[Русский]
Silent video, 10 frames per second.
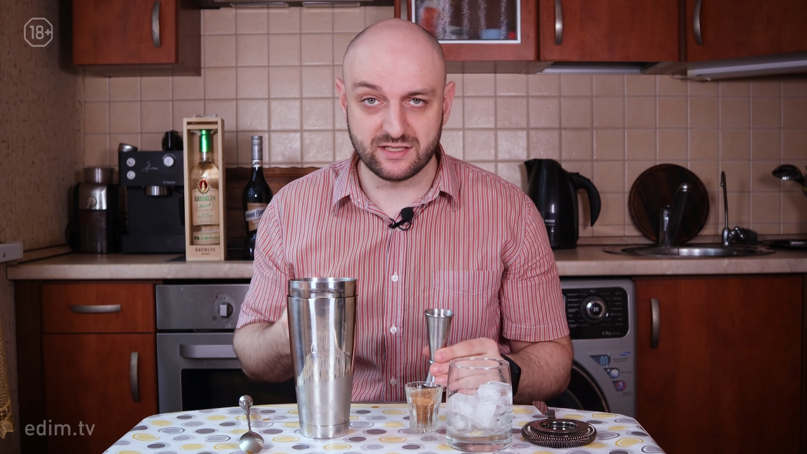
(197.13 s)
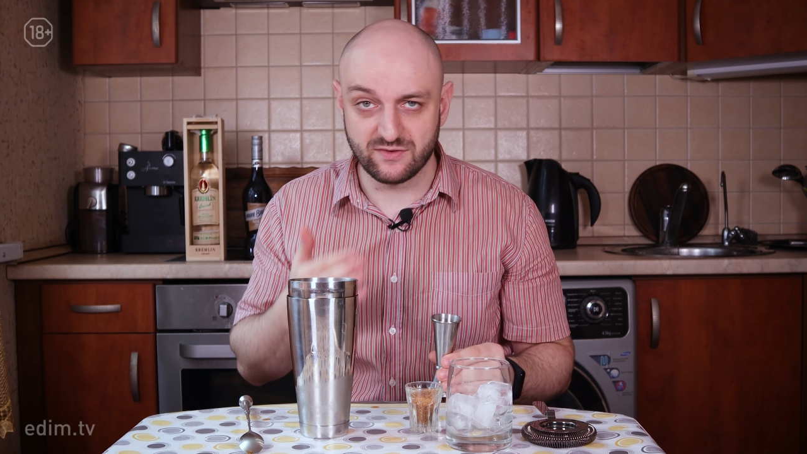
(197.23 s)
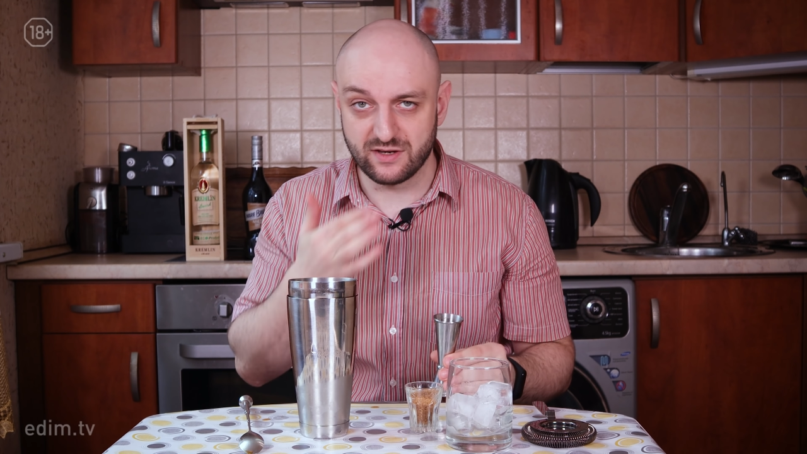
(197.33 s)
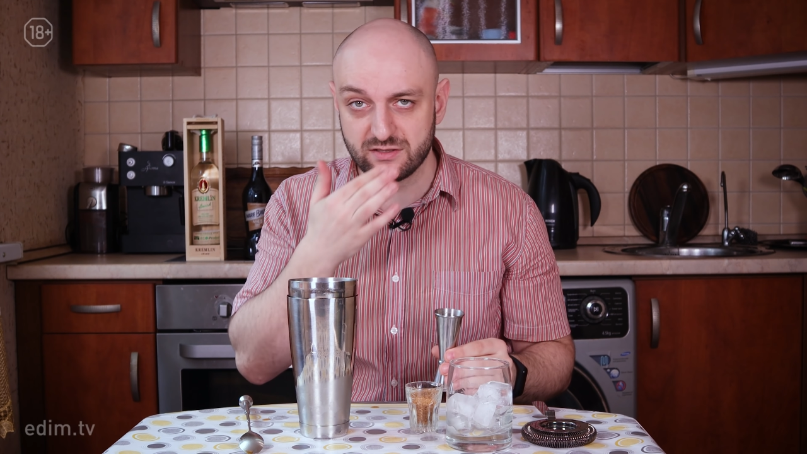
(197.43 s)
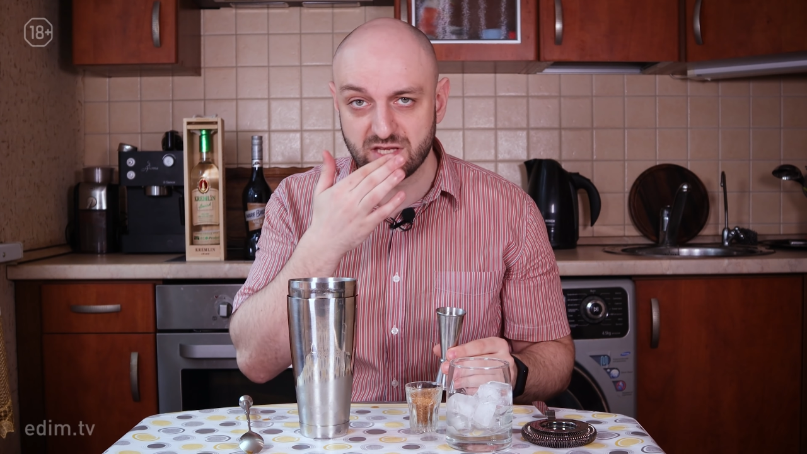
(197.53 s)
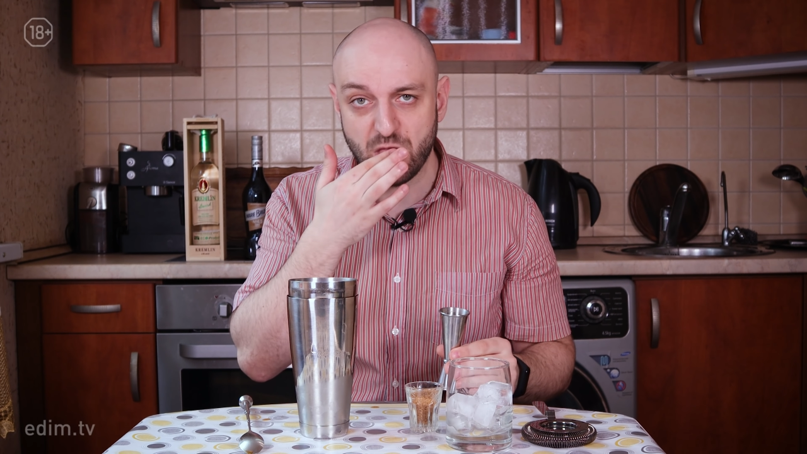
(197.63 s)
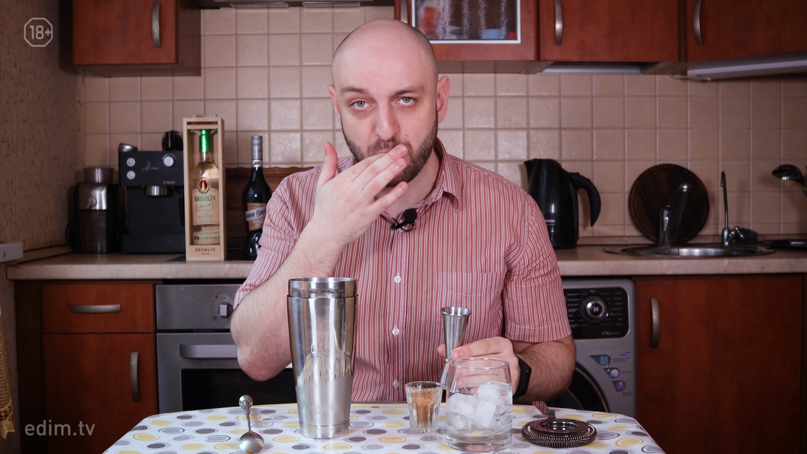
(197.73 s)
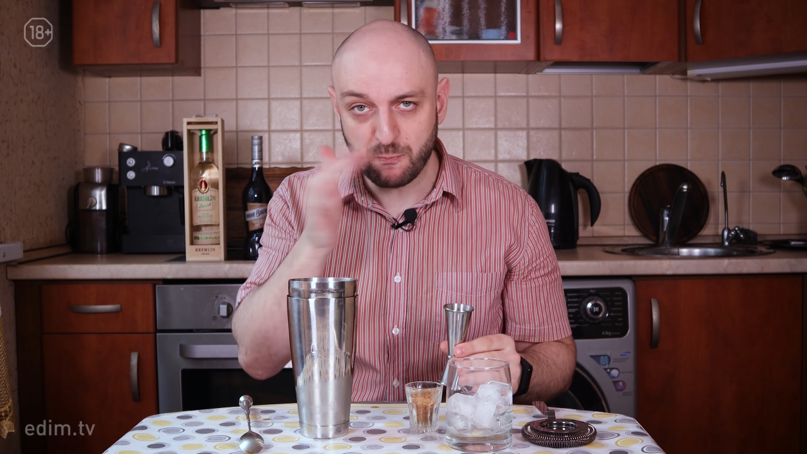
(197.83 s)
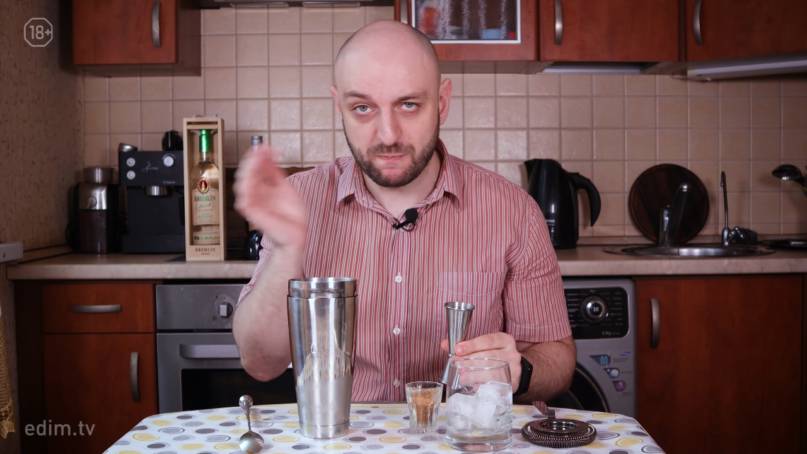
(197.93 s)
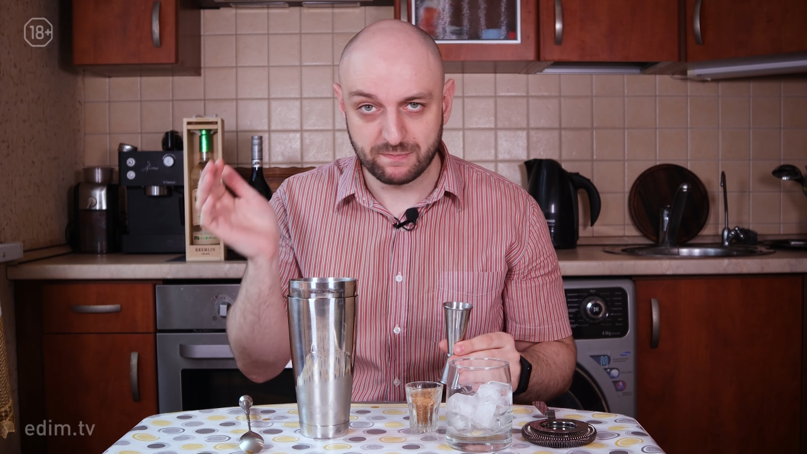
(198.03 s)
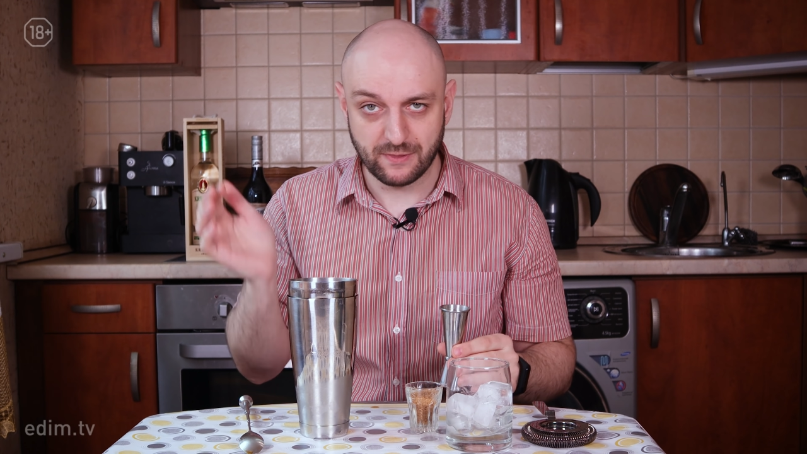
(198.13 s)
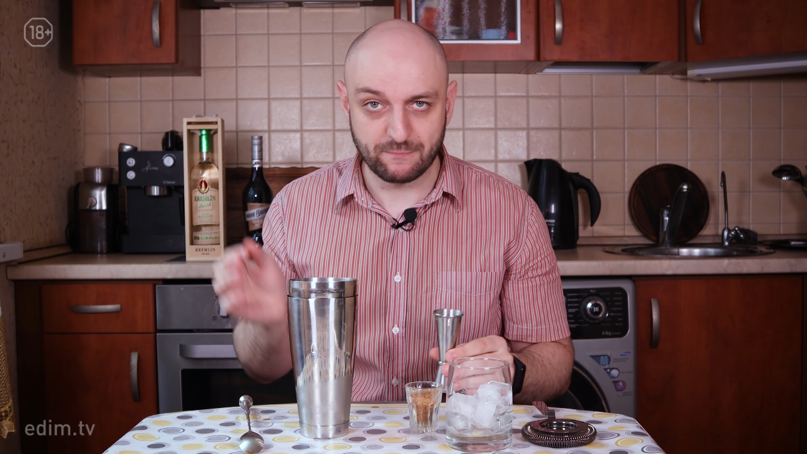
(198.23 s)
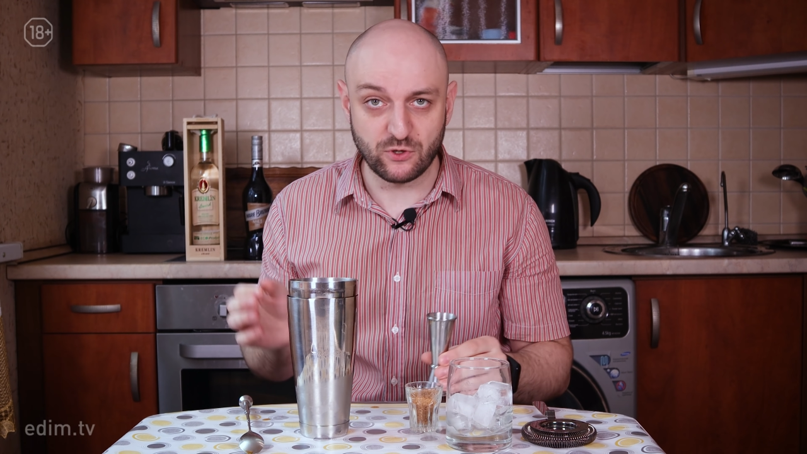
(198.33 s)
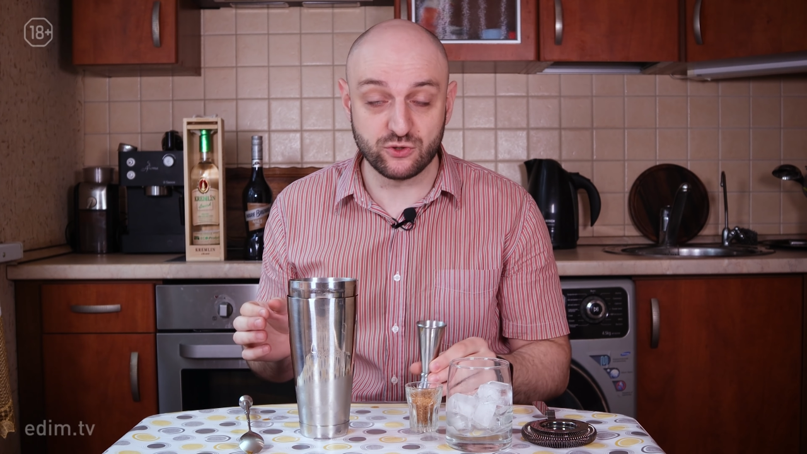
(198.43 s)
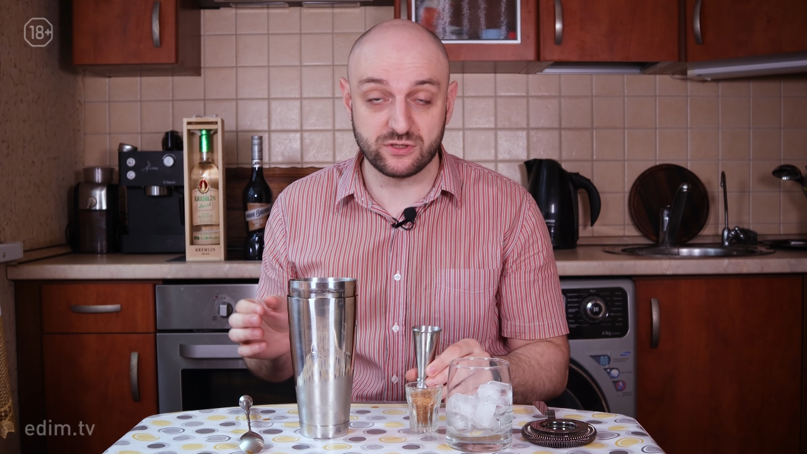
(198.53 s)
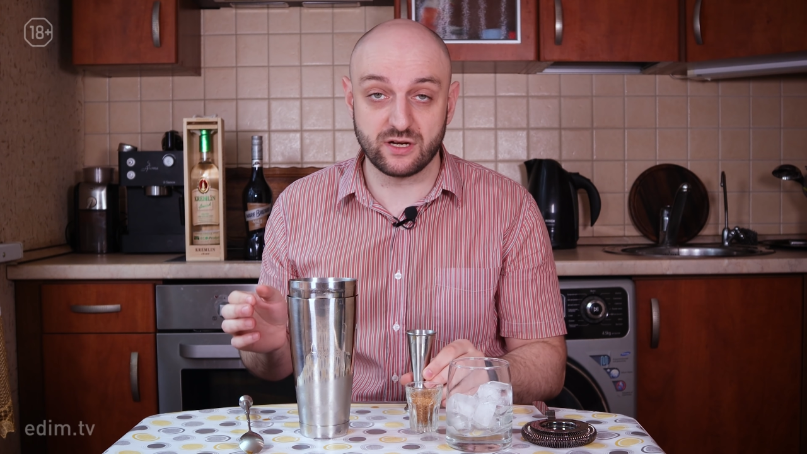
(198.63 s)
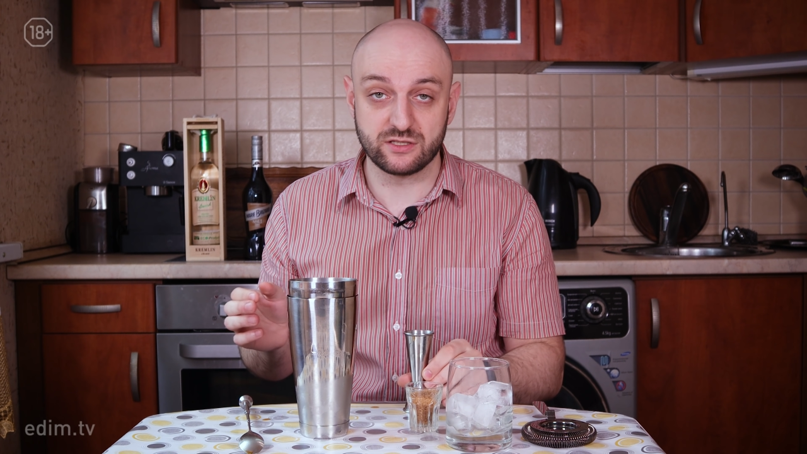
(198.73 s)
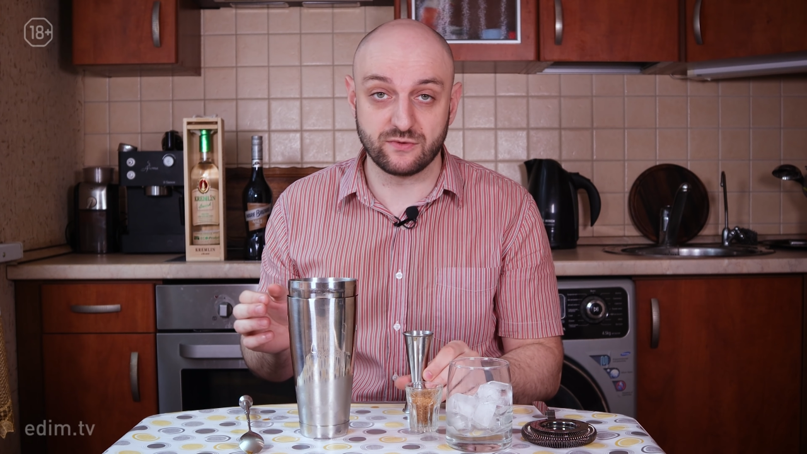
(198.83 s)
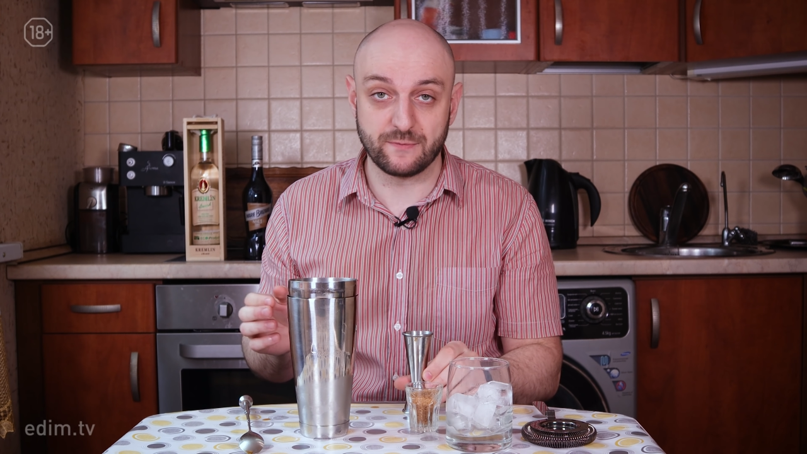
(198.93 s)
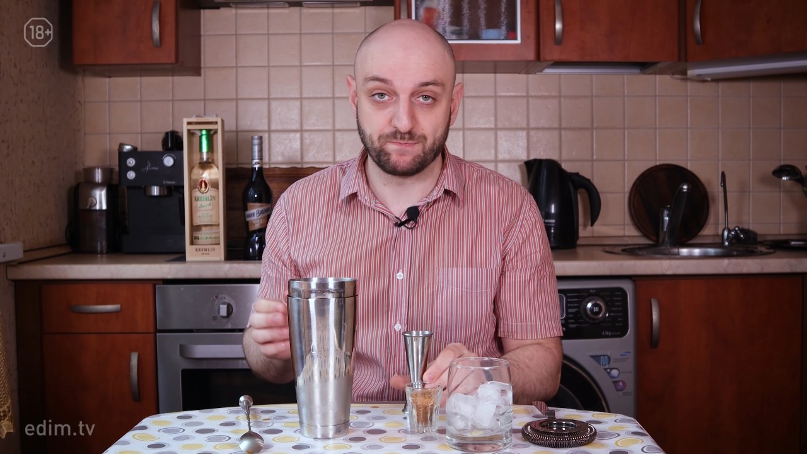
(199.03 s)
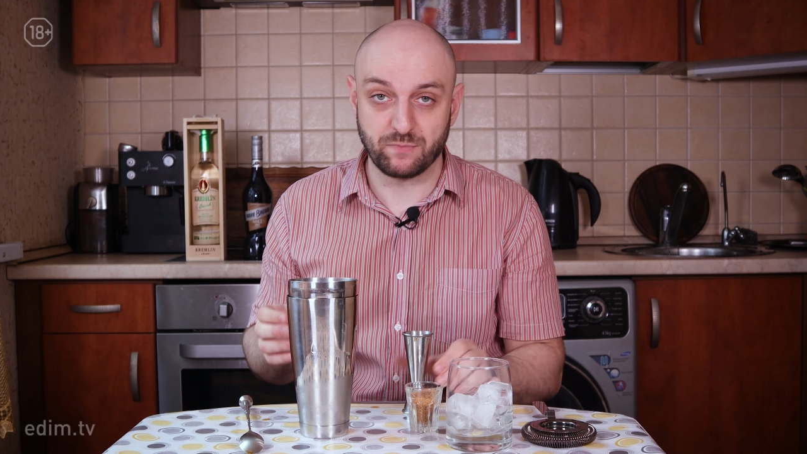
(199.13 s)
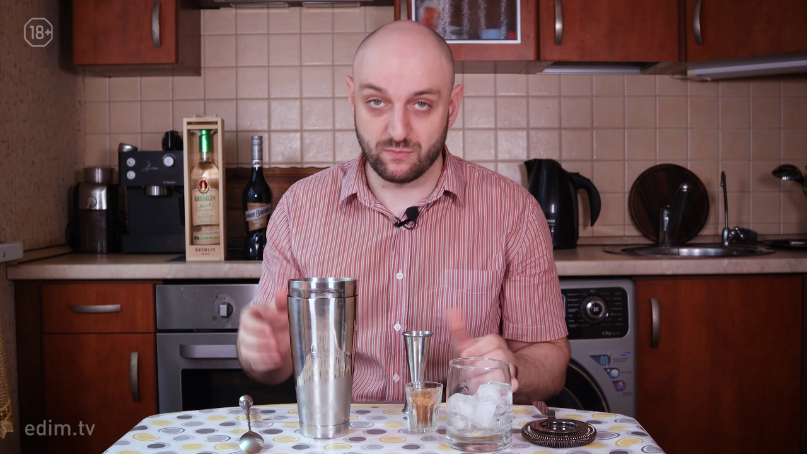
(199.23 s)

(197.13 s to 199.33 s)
растворился, то ничего страшного.